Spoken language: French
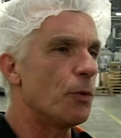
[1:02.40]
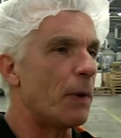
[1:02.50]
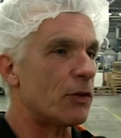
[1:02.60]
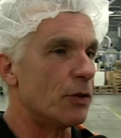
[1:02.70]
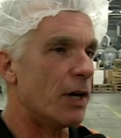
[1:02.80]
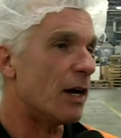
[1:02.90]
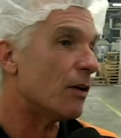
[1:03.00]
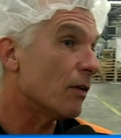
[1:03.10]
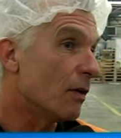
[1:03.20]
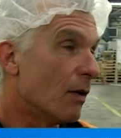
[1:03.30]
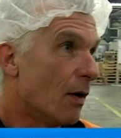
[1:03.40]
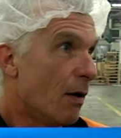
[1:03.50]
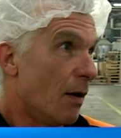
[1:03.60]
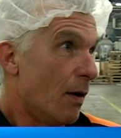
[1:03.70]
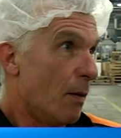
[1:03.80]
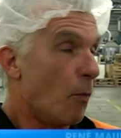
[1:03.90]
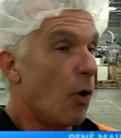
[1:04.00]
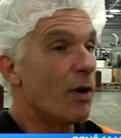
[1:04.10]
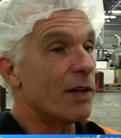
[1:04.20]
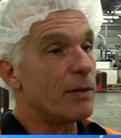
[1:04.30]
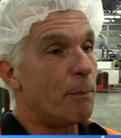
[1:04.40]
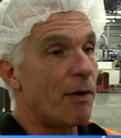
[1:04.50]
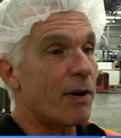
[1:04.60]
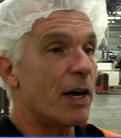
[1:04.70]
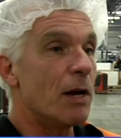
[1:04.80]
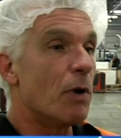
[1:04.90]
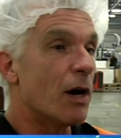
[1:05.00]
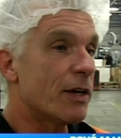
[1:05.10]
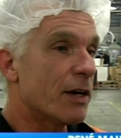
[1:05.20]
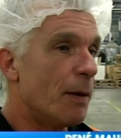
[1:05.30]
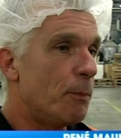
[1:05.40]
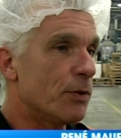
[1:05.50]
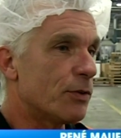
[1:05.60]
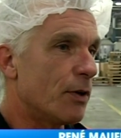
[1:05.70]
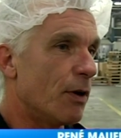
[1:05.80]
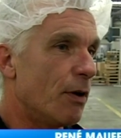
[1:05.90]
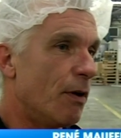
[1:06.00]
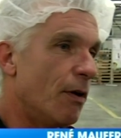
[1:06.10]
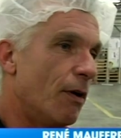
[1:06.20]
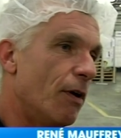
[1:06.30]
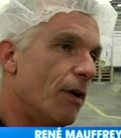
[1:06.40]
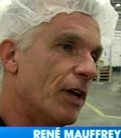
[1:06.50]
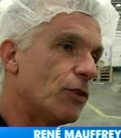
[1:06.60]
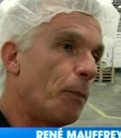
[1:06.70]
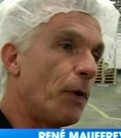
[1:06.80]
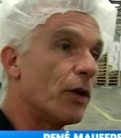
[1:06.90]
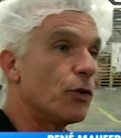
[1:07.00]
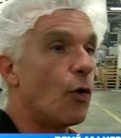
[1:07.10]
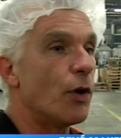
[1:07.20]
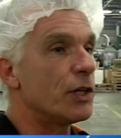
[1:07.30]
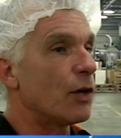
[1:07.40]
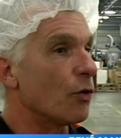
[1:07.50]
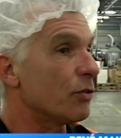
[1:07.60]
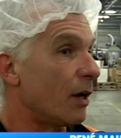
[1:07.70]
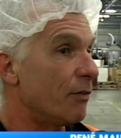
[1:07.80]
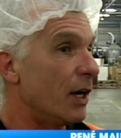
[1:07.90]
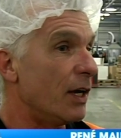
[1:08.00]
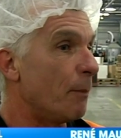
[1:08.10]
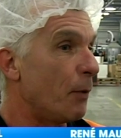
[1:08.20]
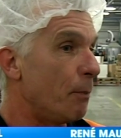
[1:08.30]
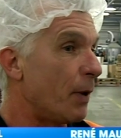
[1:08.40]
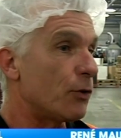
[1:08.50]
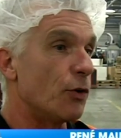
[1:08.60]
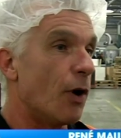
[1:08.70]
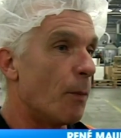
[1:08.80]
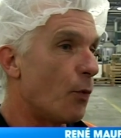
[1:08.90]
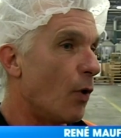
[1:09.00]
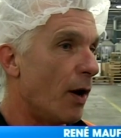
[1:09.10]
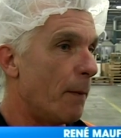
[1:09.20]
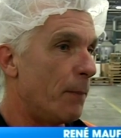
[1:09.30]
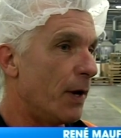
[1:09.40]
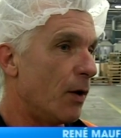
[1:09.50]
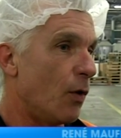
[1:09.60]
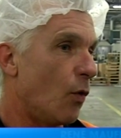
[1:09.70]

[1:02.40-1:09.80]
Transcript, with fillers: du personnel. Bon, là, ce n'est pas réellement le cas puisque les opérateurs ont été conservés, il n'y a pas eu de perte d'emploi et puis euh,